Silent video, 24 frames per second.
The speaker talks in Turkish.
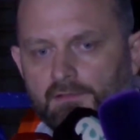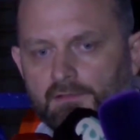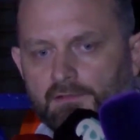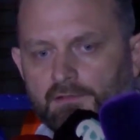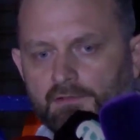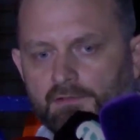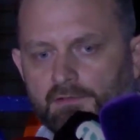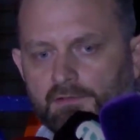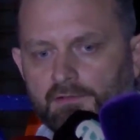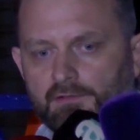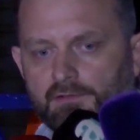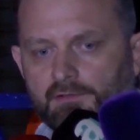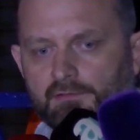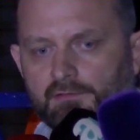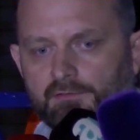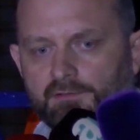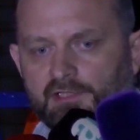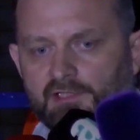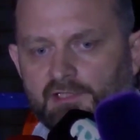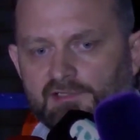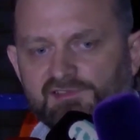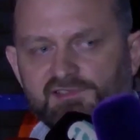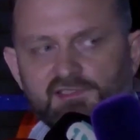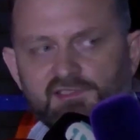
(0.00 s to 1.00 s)
Ee,
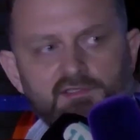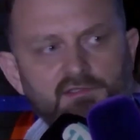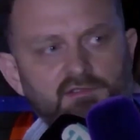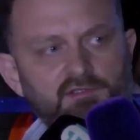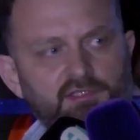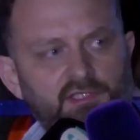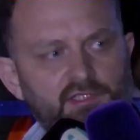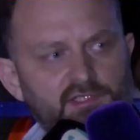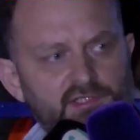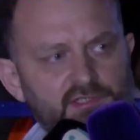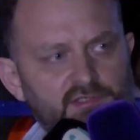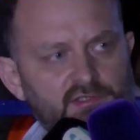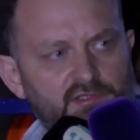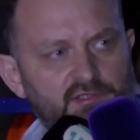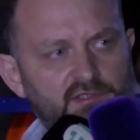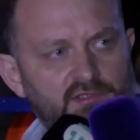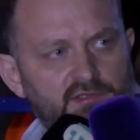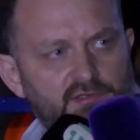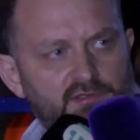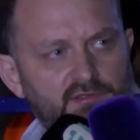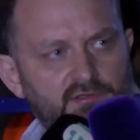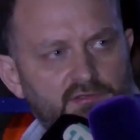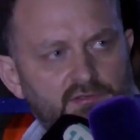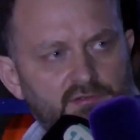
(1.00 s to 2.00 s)
biraz sıkıntı yaşadık
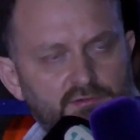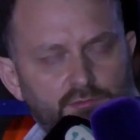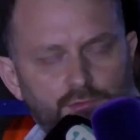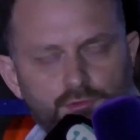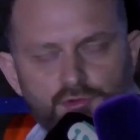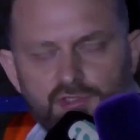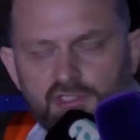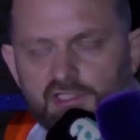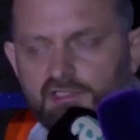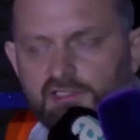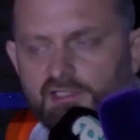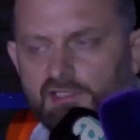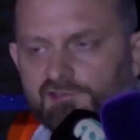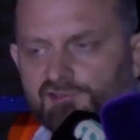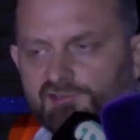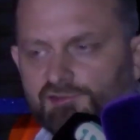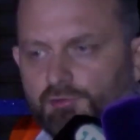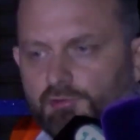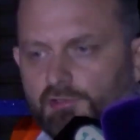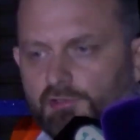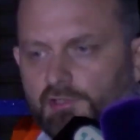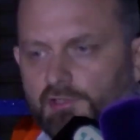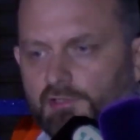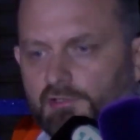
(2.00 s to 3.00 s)
3-2'den
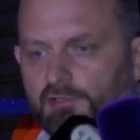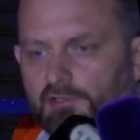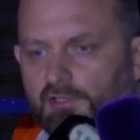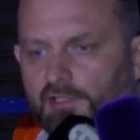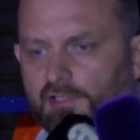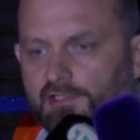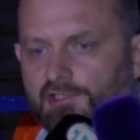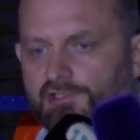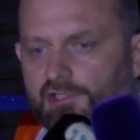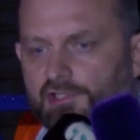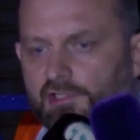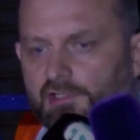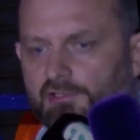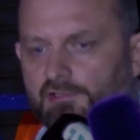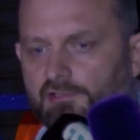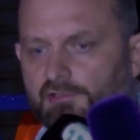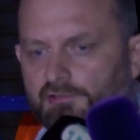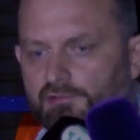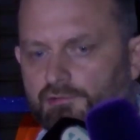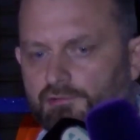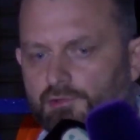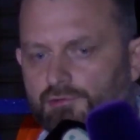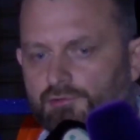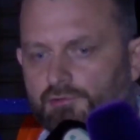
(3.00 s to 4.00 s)
sonra. Ancak
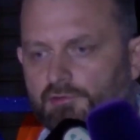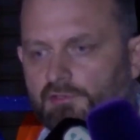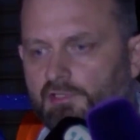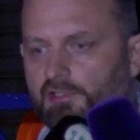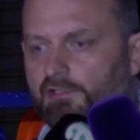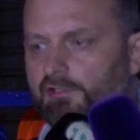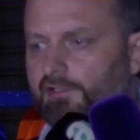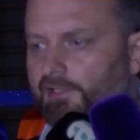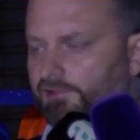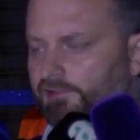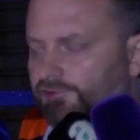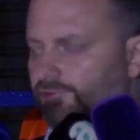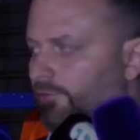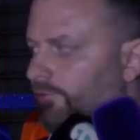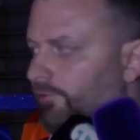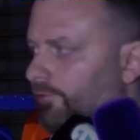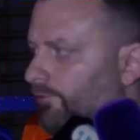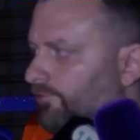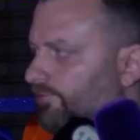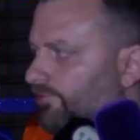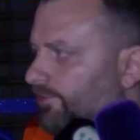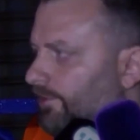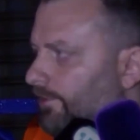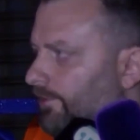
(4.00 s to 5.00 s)
çocuklar reaksiyon
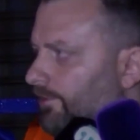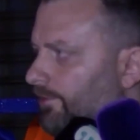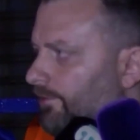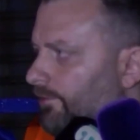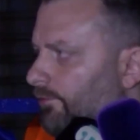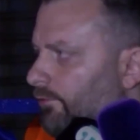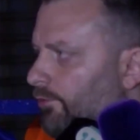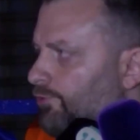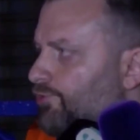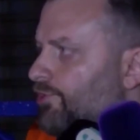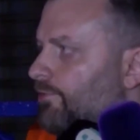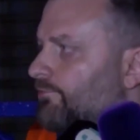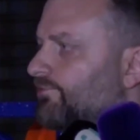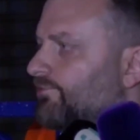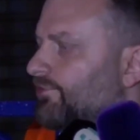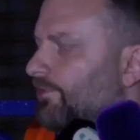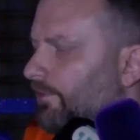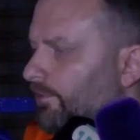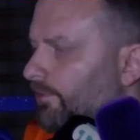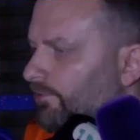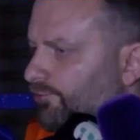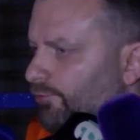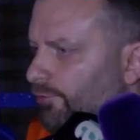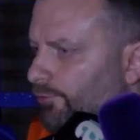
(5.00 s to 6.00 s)
gösterdi. Hocamız
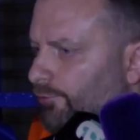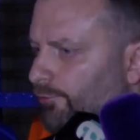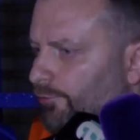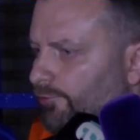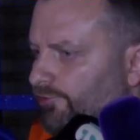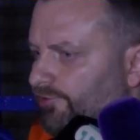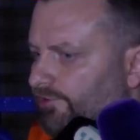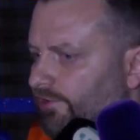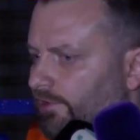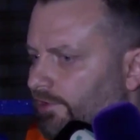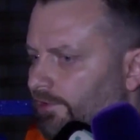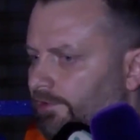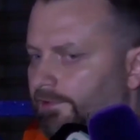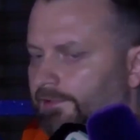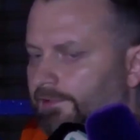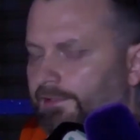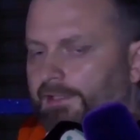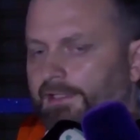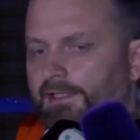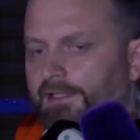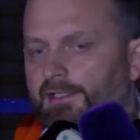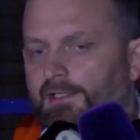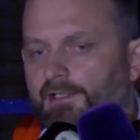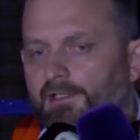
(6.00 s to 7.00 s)
reaksiyon gösterdi.
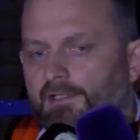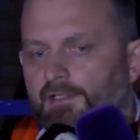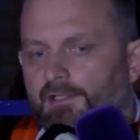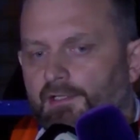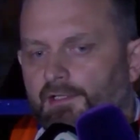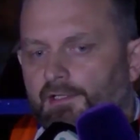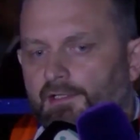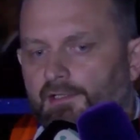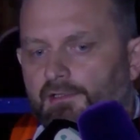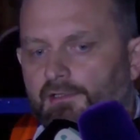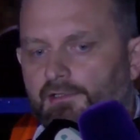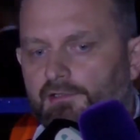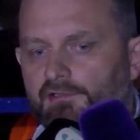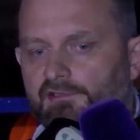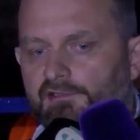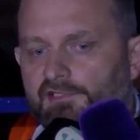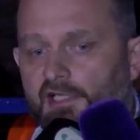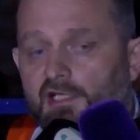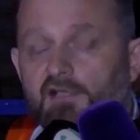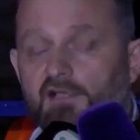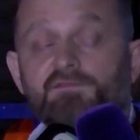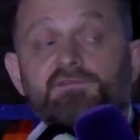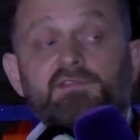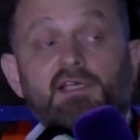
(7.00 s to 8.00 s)

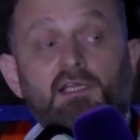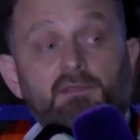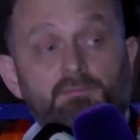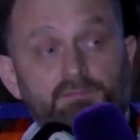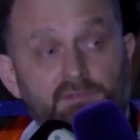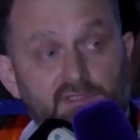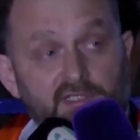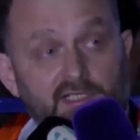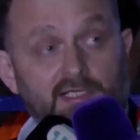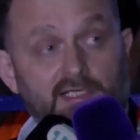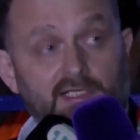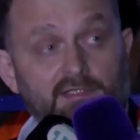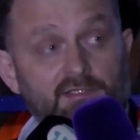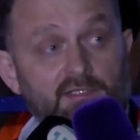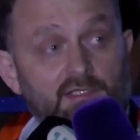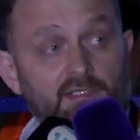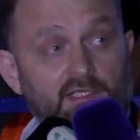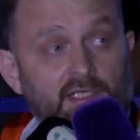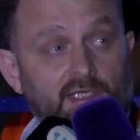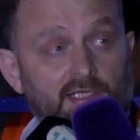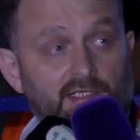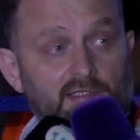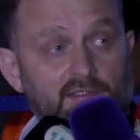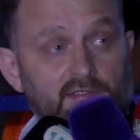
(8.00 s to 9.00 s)
Taraftar bir
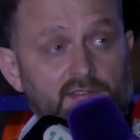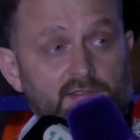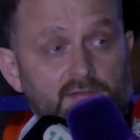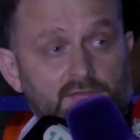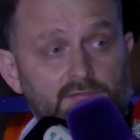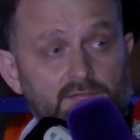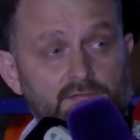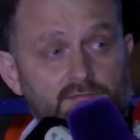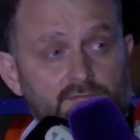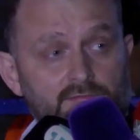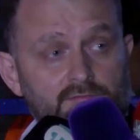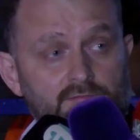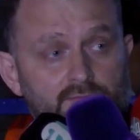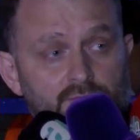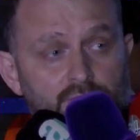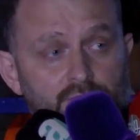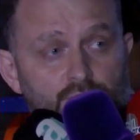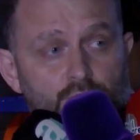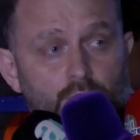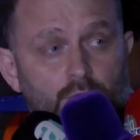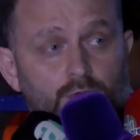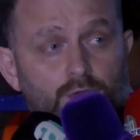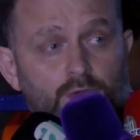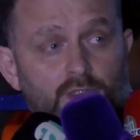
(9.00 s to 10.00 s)
kendine geldi.
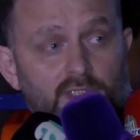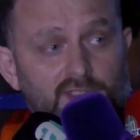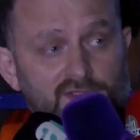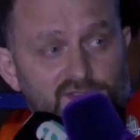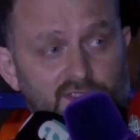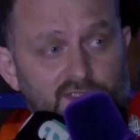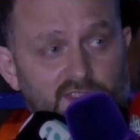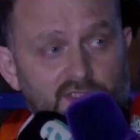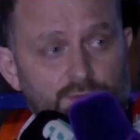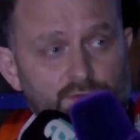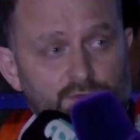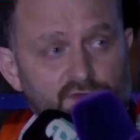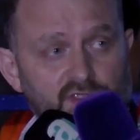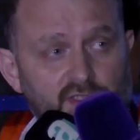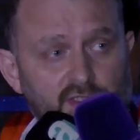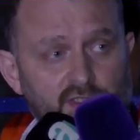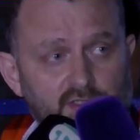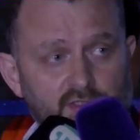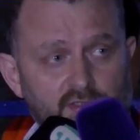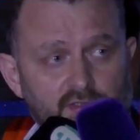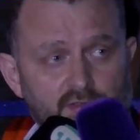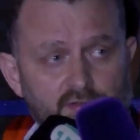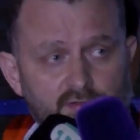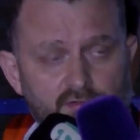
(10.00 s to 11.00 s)
Çöktüler sahanın
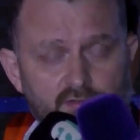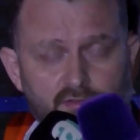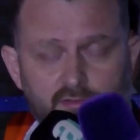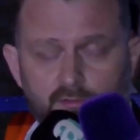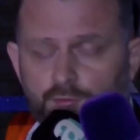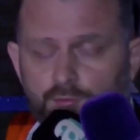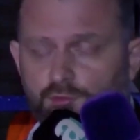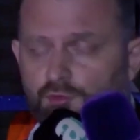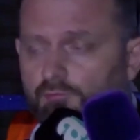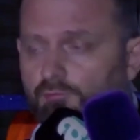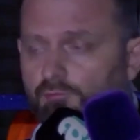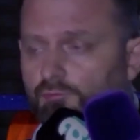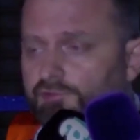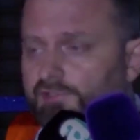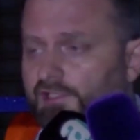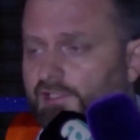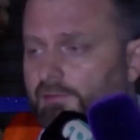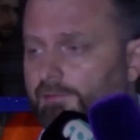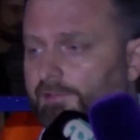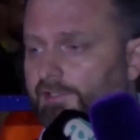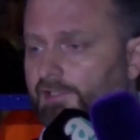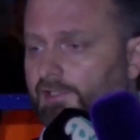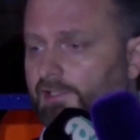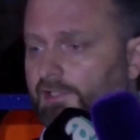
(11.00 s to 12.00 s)
üzerine. Bütün
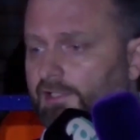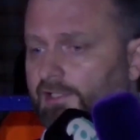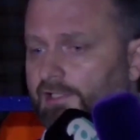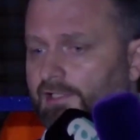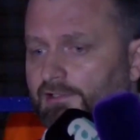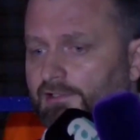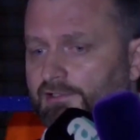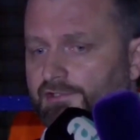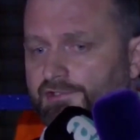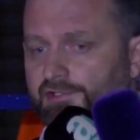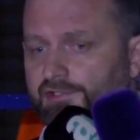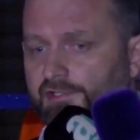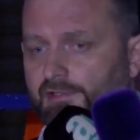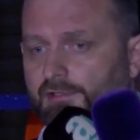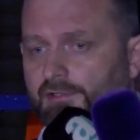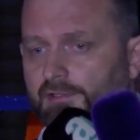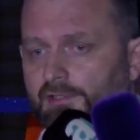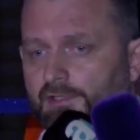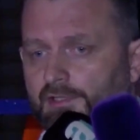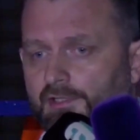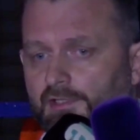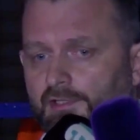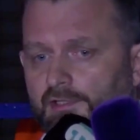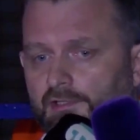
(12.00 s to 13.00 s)
bunlar bir araya gelince
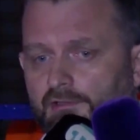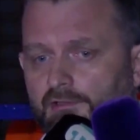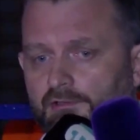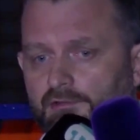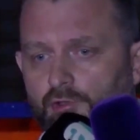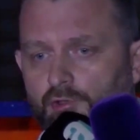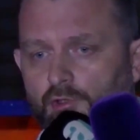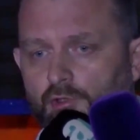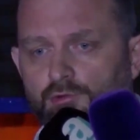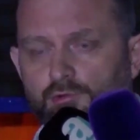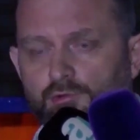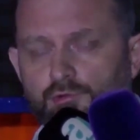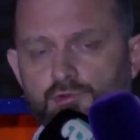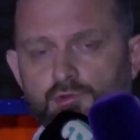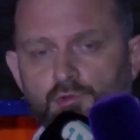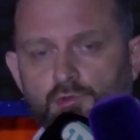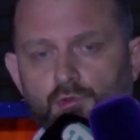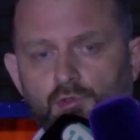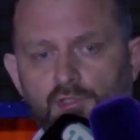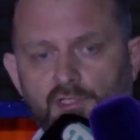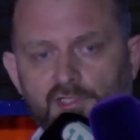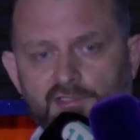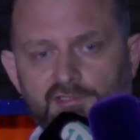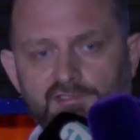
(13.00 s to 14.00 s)
dördüncü
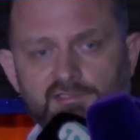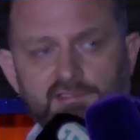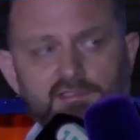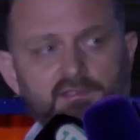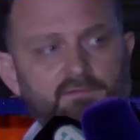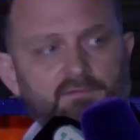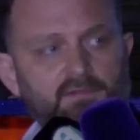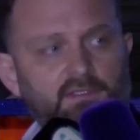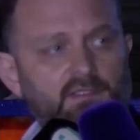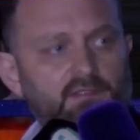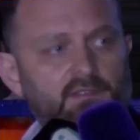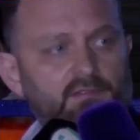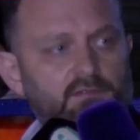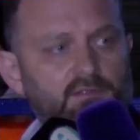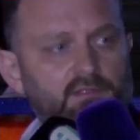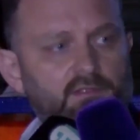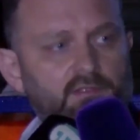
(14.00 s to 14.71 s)
golü attık ve